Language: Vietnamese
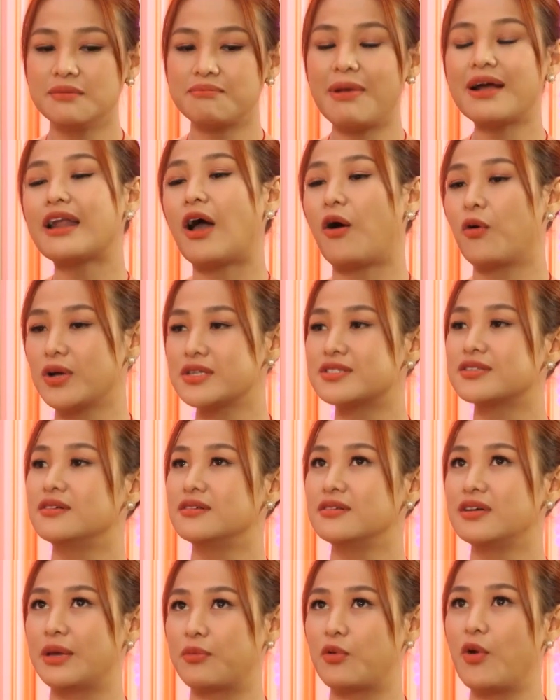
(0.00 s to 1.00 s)
bắt đầu cái
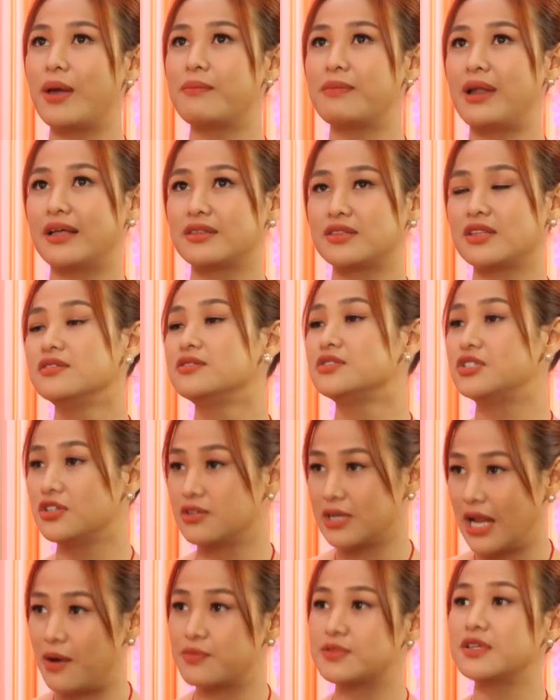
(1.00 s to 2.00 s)
sự nghiệp của em là từ
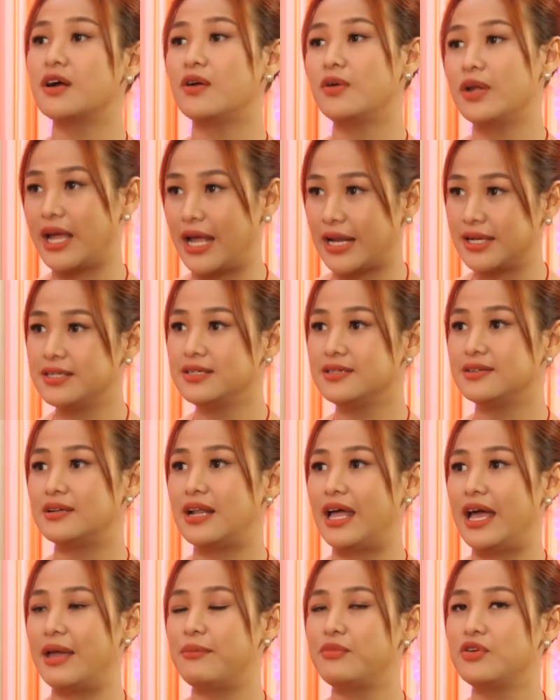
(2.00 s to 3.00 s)
trường đại học sân khấu điện ảnh,
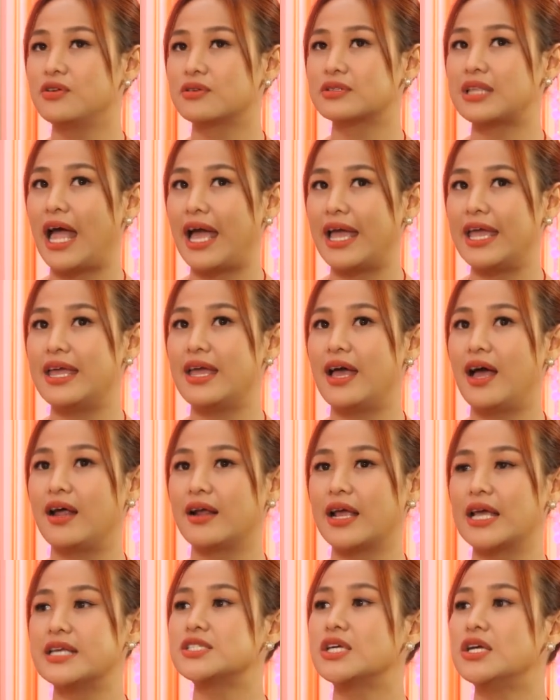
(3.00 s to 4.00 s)
là em được thầy
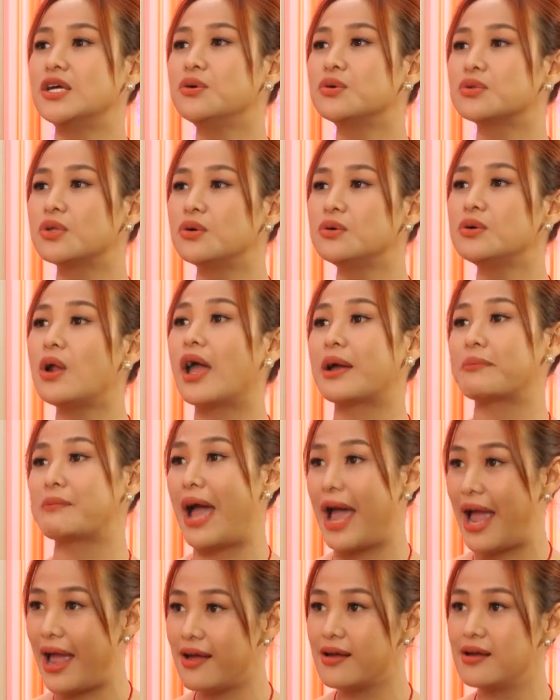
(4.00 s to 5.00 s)
nghệ sĩ ưu tú Đoàn
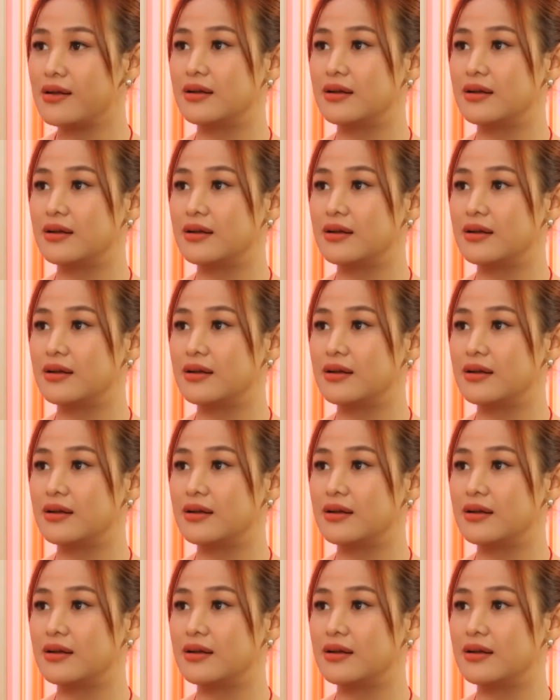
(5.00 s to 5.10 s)
Bá,